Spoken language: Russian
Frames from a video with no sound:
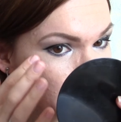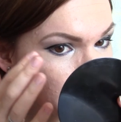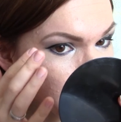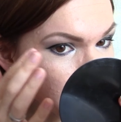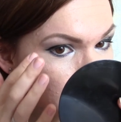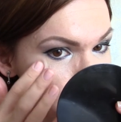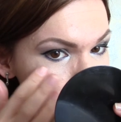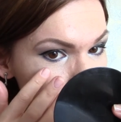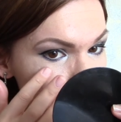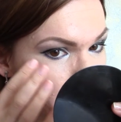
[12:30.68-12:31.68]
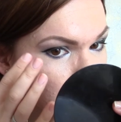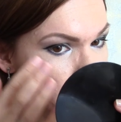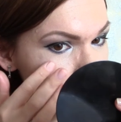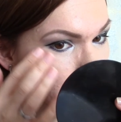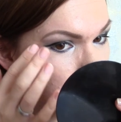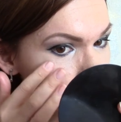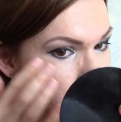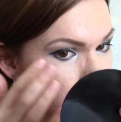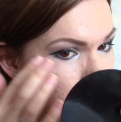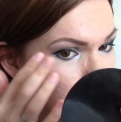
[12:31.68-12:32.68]
И наношу немножко под глазами.
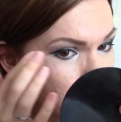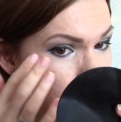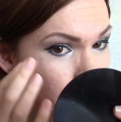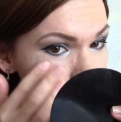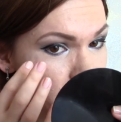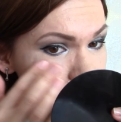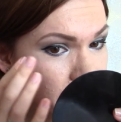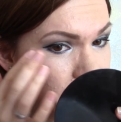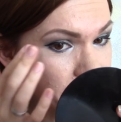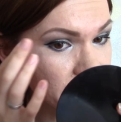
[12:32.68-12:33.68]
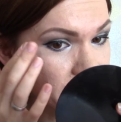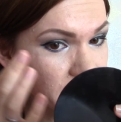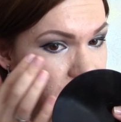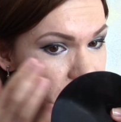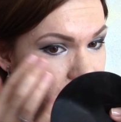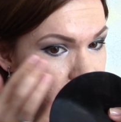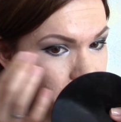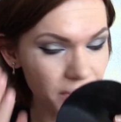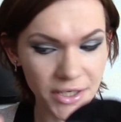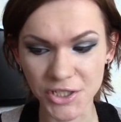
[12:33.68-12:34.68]
С другой стороны, все эти цвета,
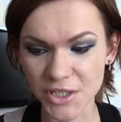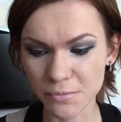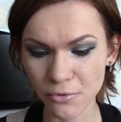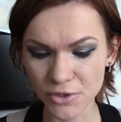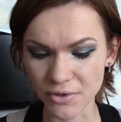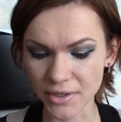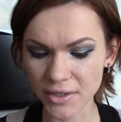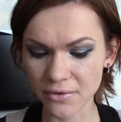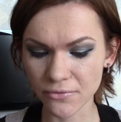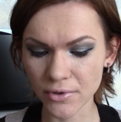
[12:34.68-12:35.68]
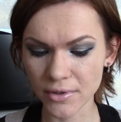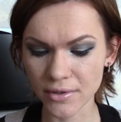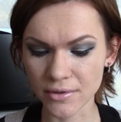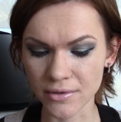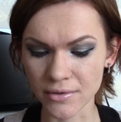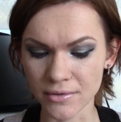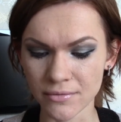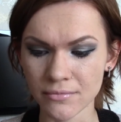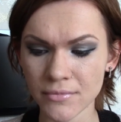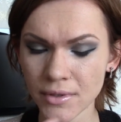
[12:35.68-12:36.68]
которые я сейчас использую, они
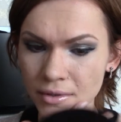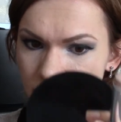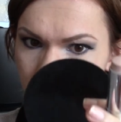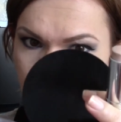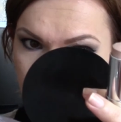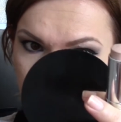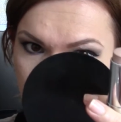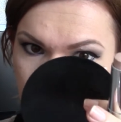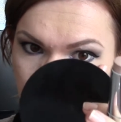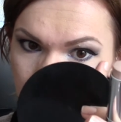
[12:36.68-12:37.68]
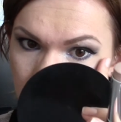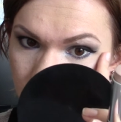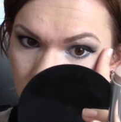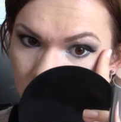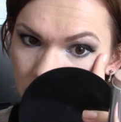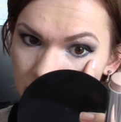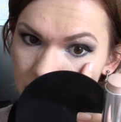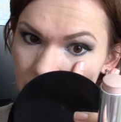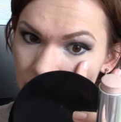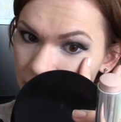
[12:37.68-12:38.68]
довольно довольно
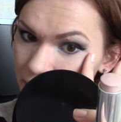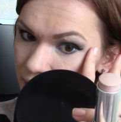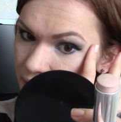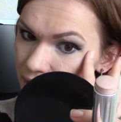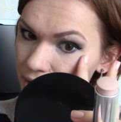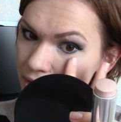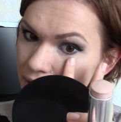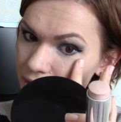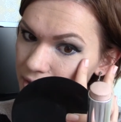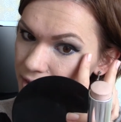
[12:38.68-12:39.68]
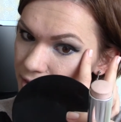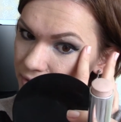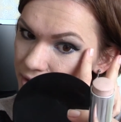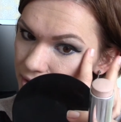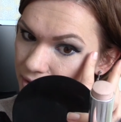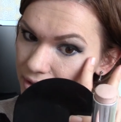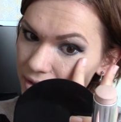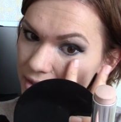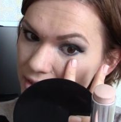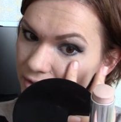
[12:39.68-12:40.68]
простые, никаких
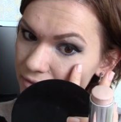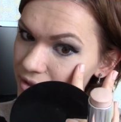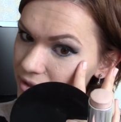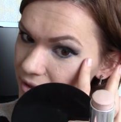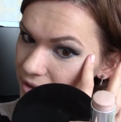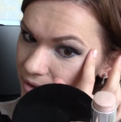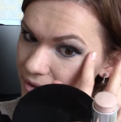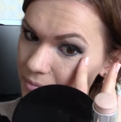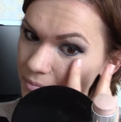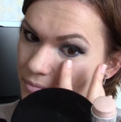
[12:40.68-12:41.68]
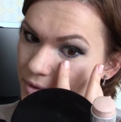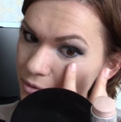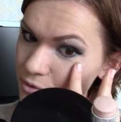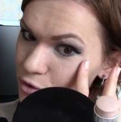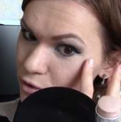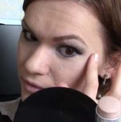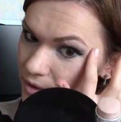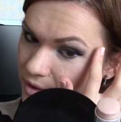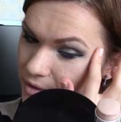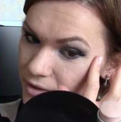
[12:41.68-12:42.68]

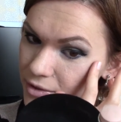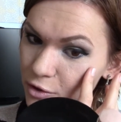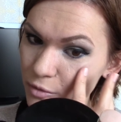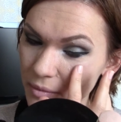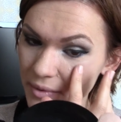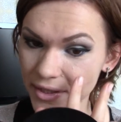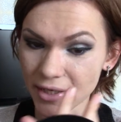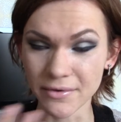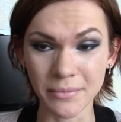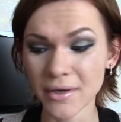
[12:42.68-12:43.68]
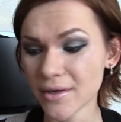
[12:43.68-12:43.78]
синевато-розовато-бирюзовых с голубым отливом.